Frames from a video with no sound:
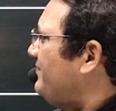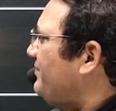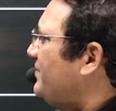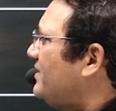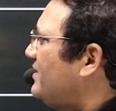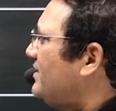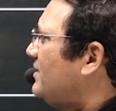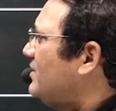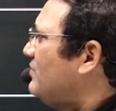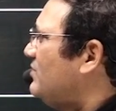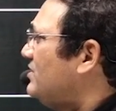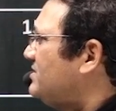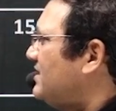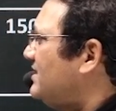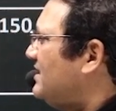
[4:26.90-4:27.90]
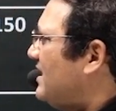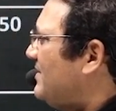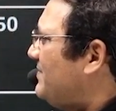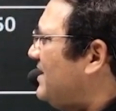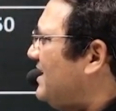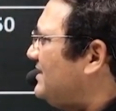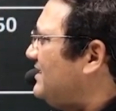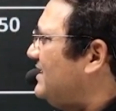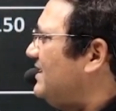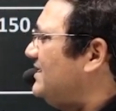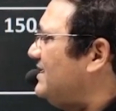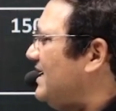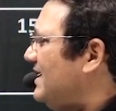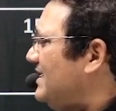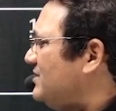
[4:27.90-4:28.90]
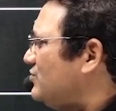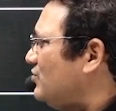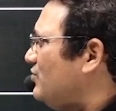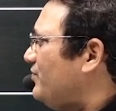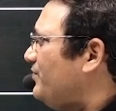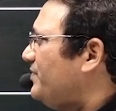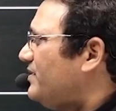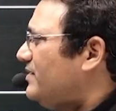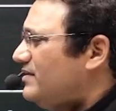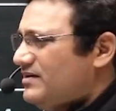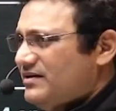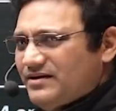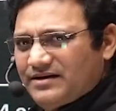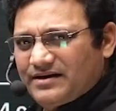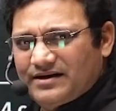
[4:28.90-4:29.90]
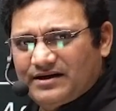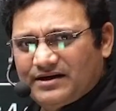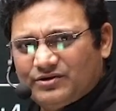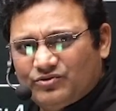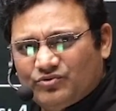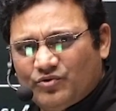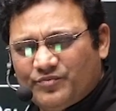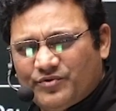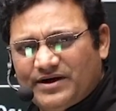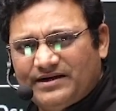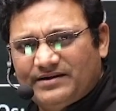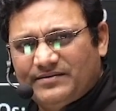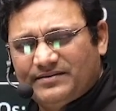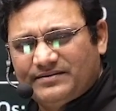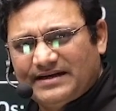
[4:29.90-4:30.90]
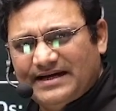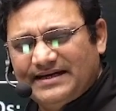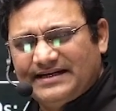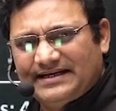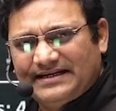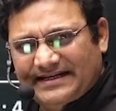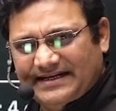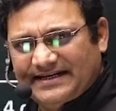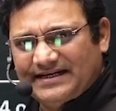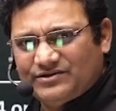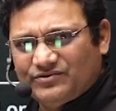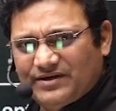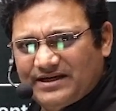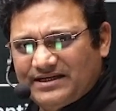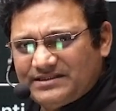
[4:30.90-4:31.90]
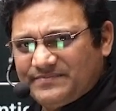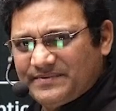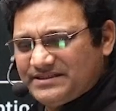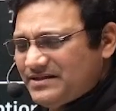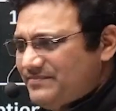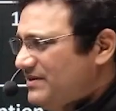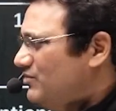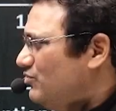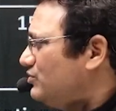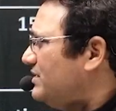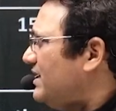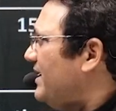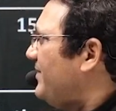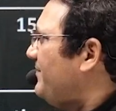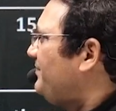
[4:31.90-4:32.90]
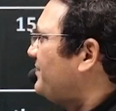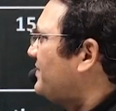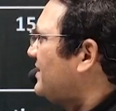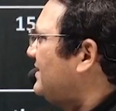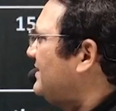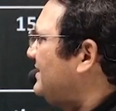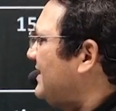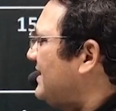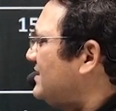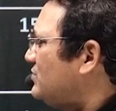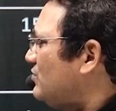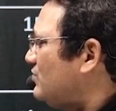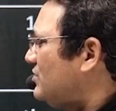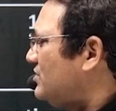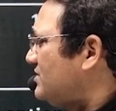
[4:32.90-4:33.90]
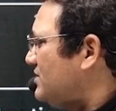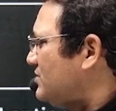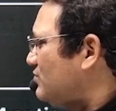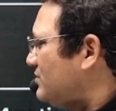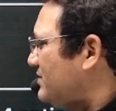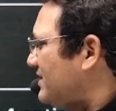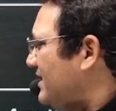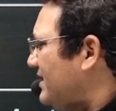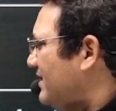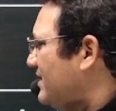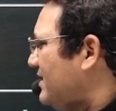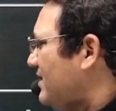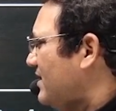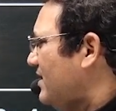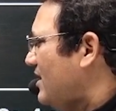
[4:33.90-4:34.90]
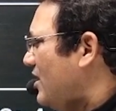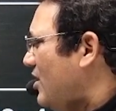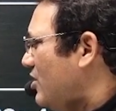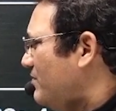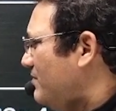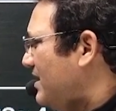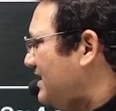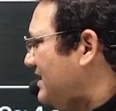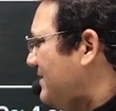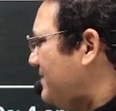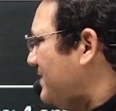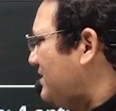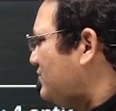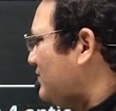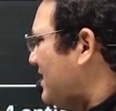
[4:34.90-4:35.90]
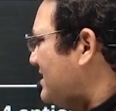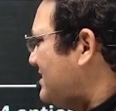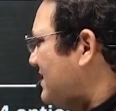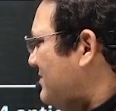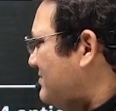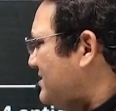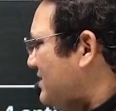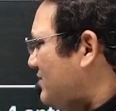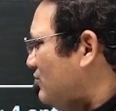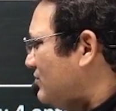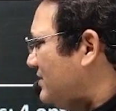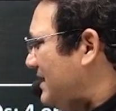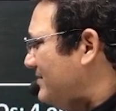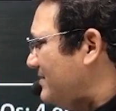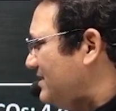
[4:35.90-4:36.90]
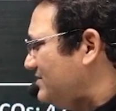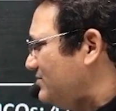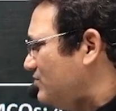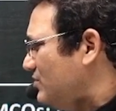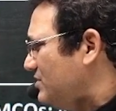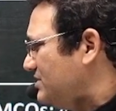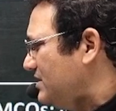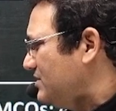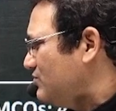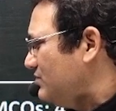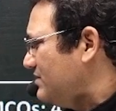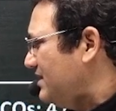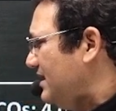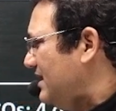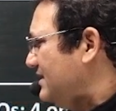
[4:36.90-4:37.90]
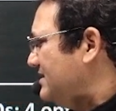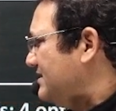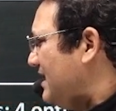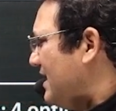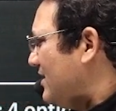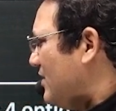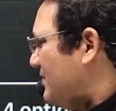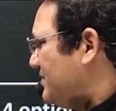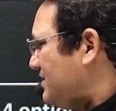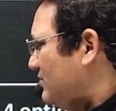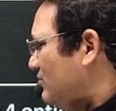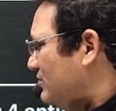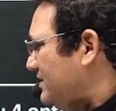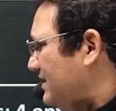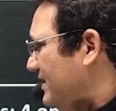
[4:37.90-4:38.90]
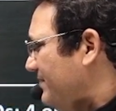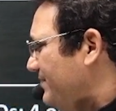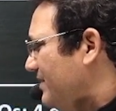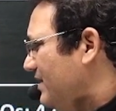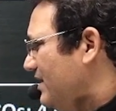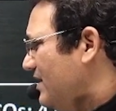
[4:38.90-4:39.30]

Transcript: के क्वेश्चन यहाँ पे आते हैं ढाई सौ टू पॉइंट ढाई घंटे का जो है इसमें समय होता है डेढ़ सौ क्वेश्चन होते हैं और मल्टीपल चॉइस एमसीक्यू टाइप के क्वेश्चन होते हैं चार ऑप्शन होते हैं